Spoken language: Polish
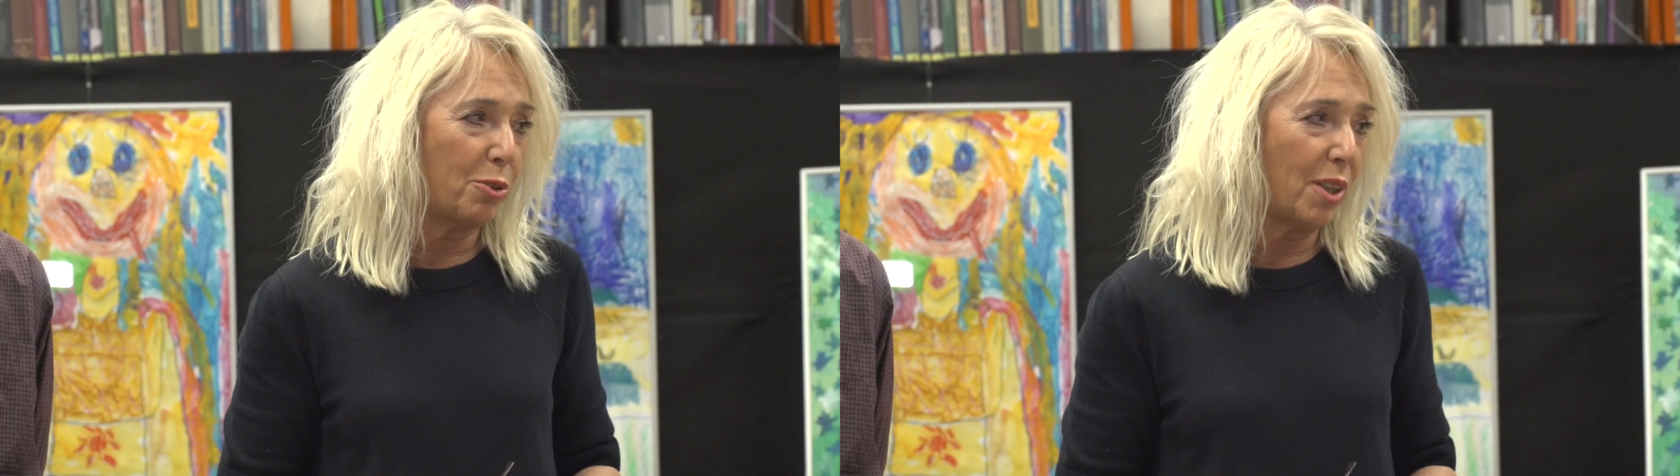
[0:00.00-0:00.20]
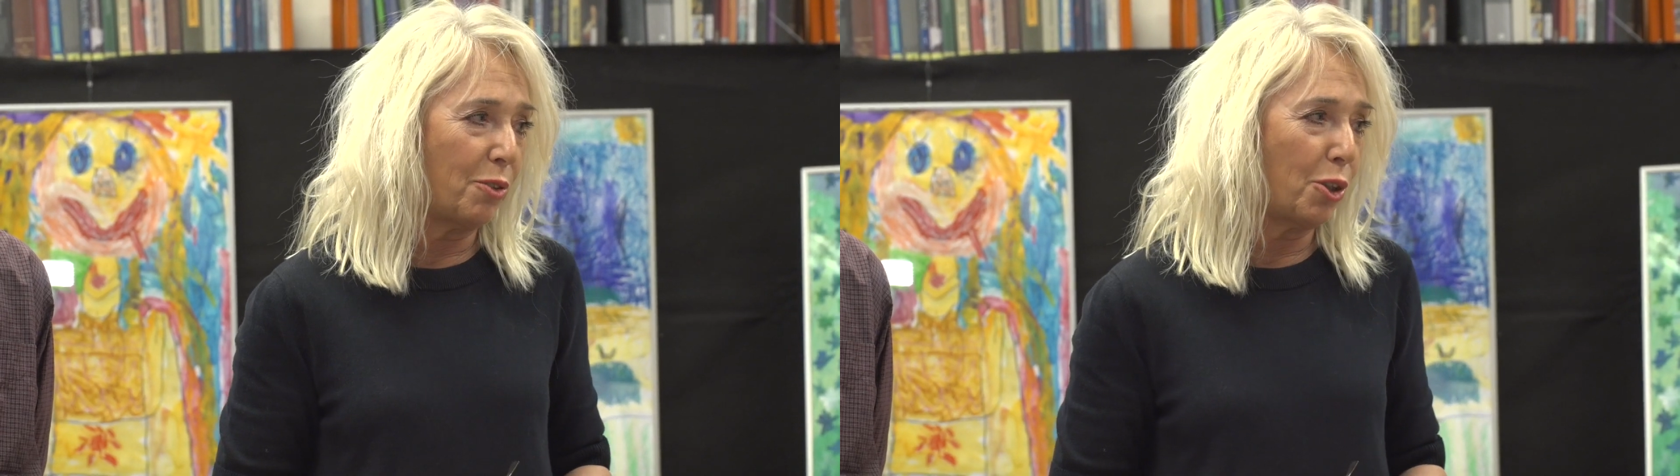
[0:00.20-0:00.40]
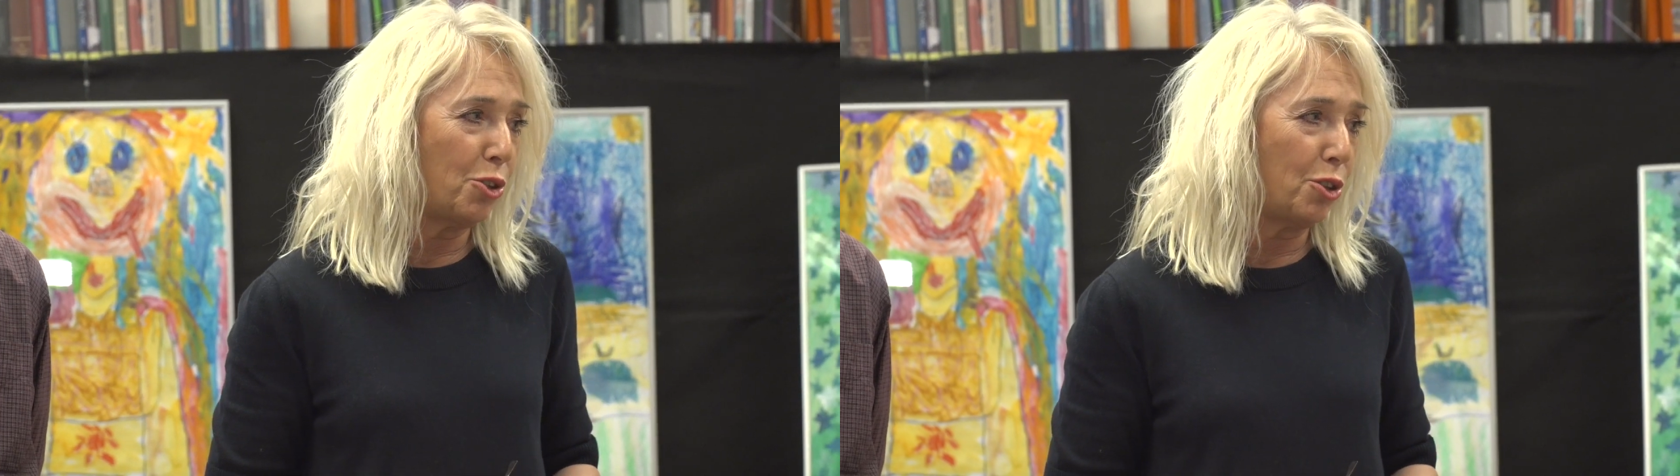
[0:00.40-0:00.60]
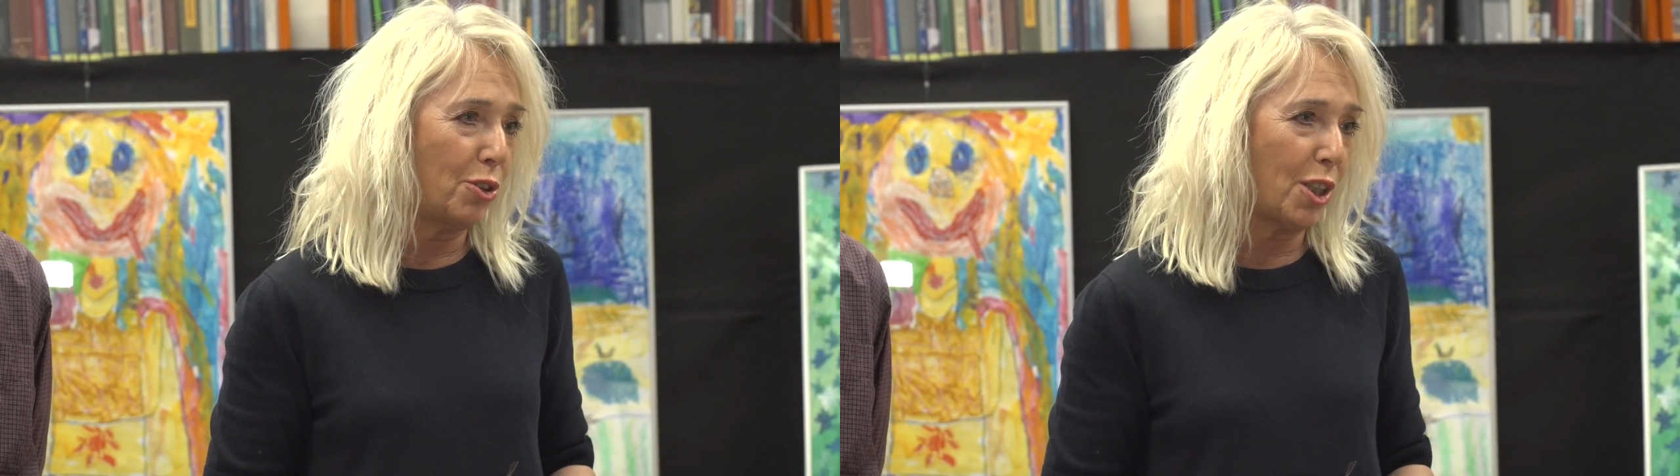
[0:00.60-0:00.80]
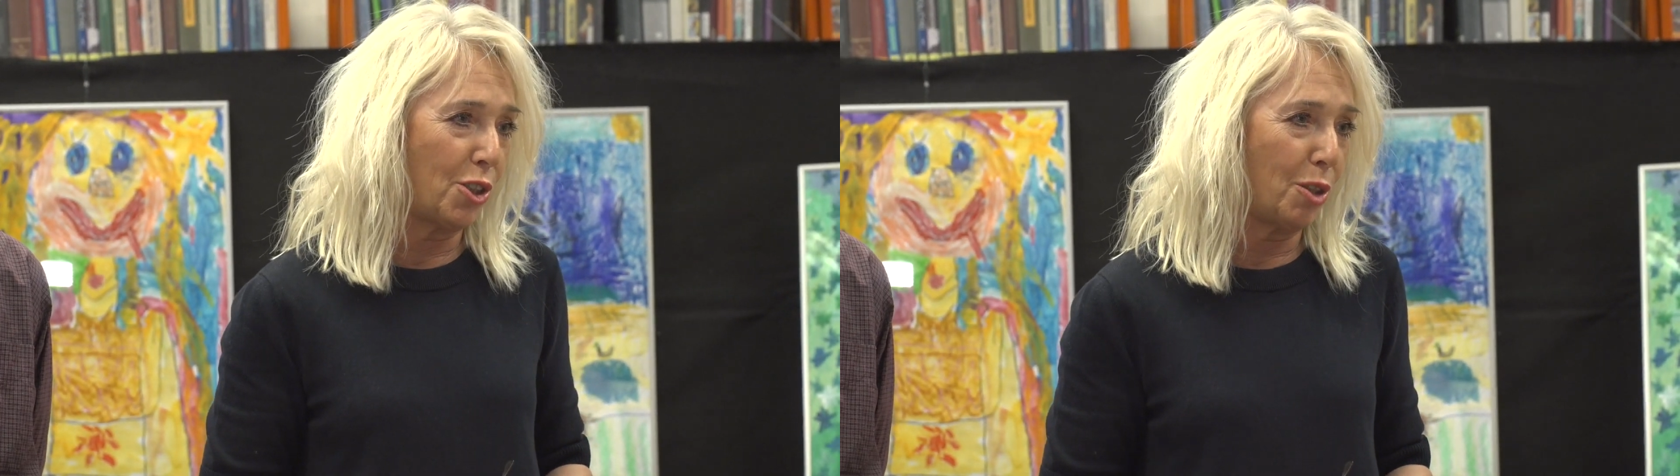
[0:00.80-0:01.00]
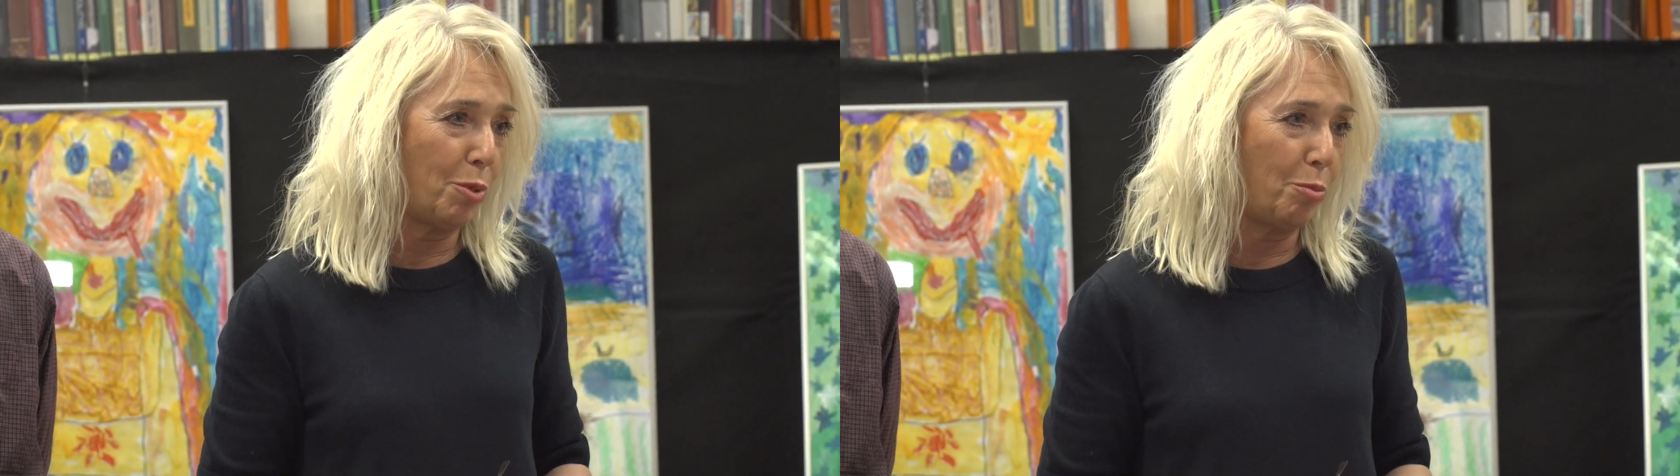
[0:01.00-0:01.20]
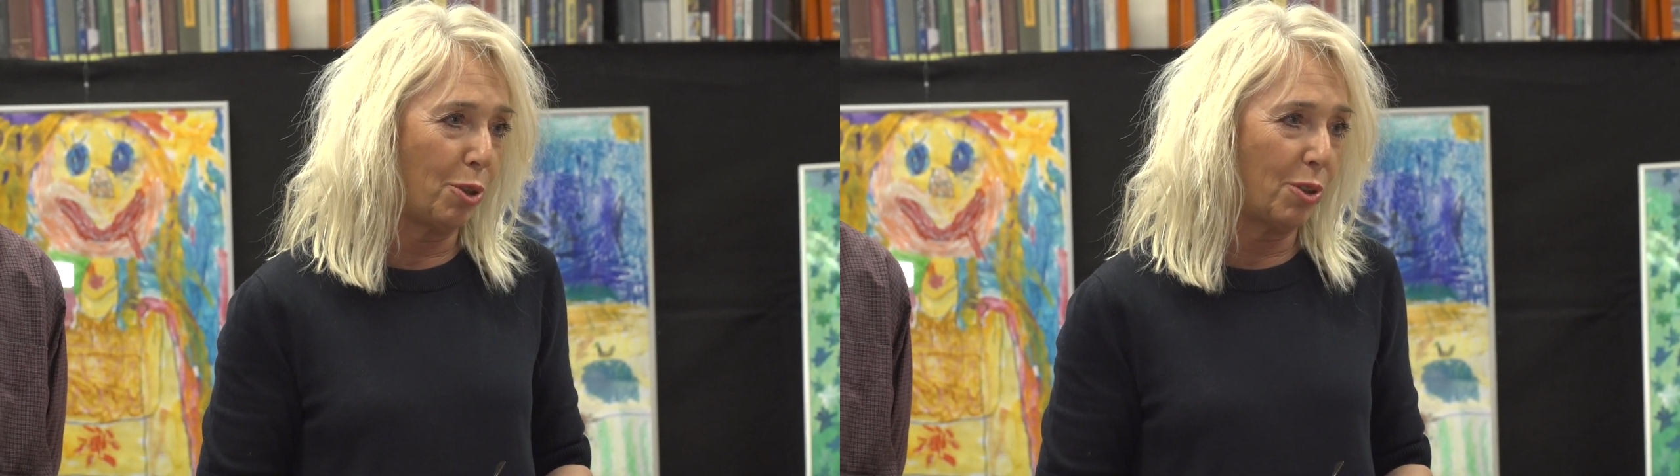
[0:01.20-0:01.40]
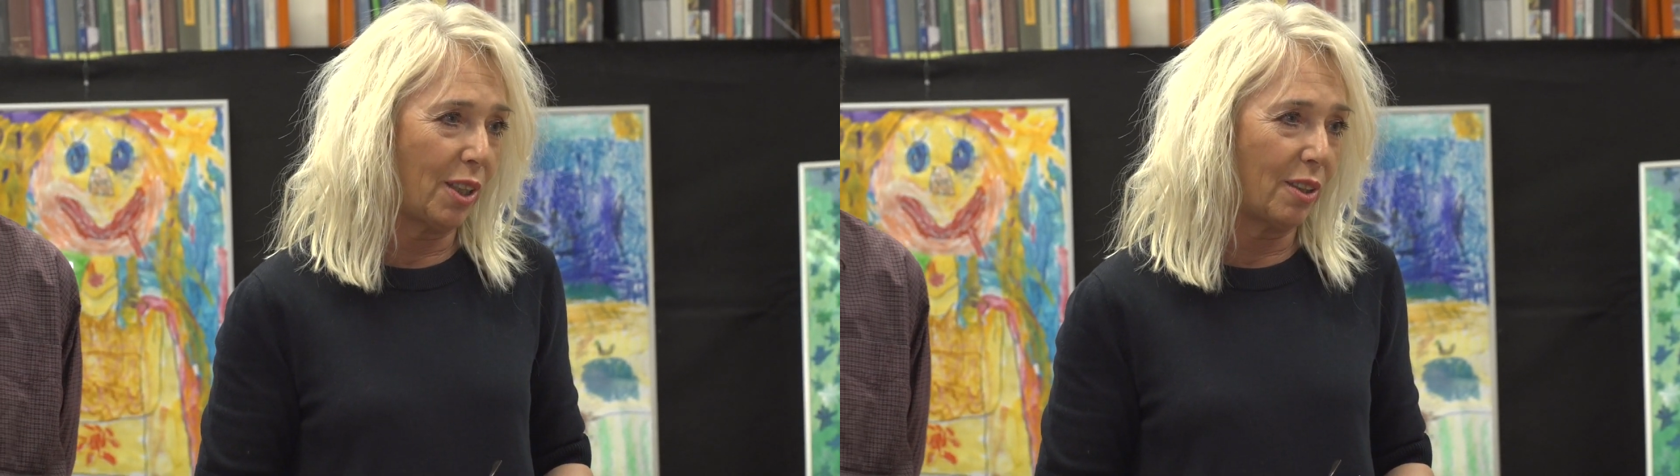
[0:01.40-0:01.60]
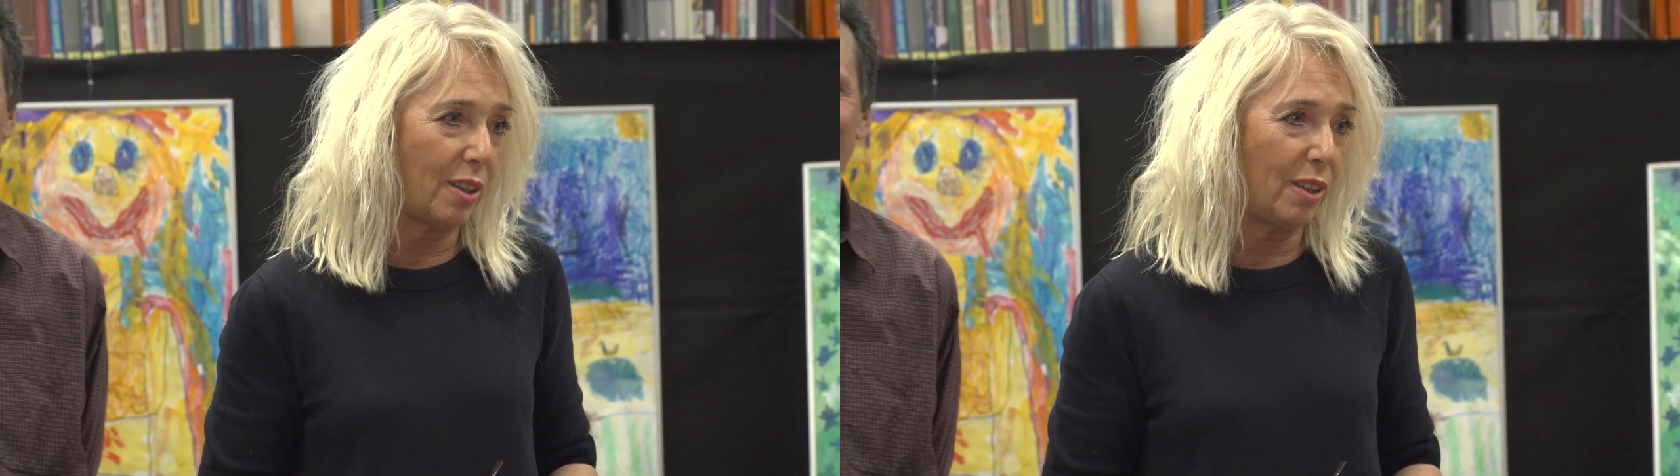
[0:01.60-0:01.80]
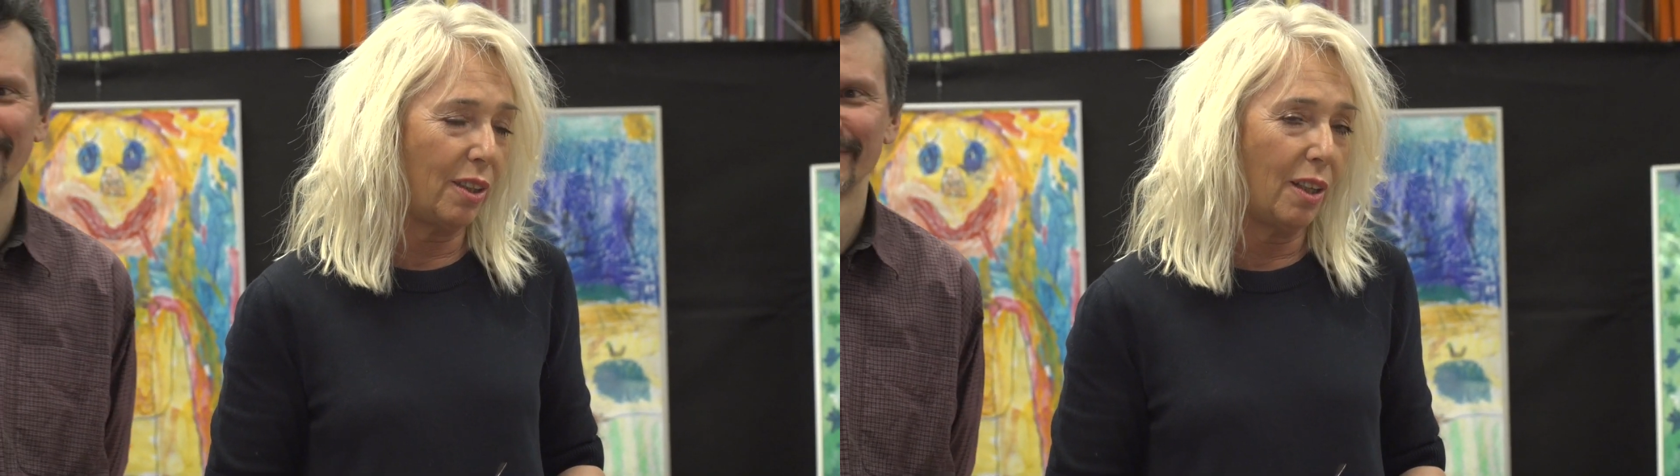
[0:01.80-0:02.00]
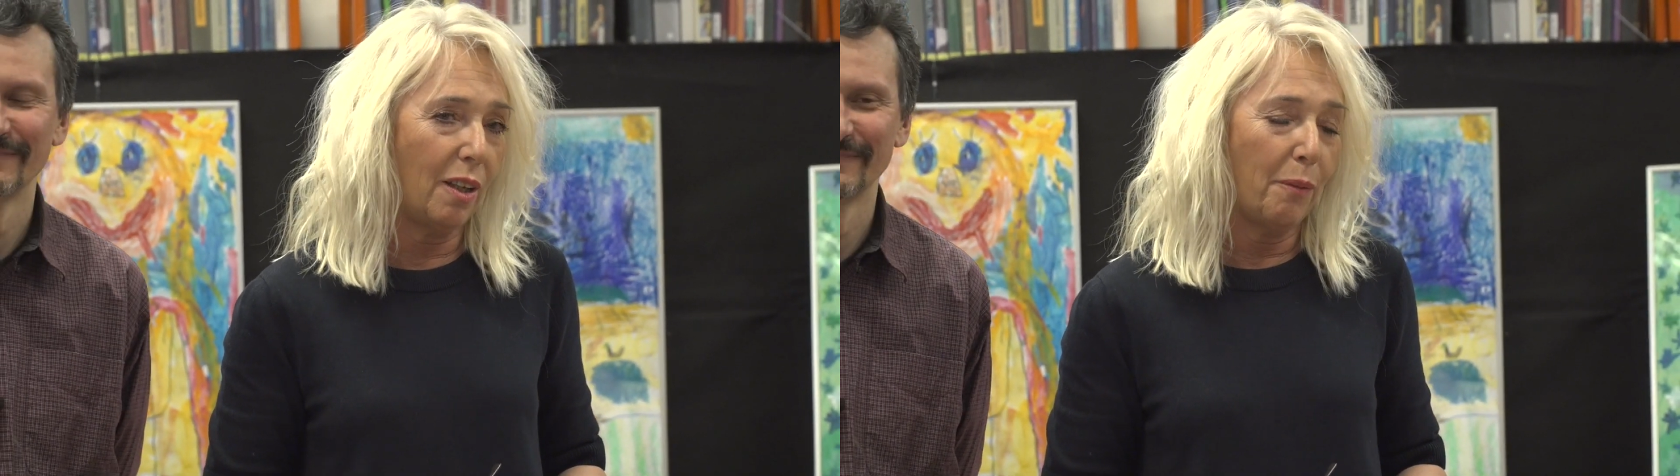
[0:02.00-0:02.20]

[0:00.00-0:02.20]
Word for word: która wchodzi do naszej biblioteki,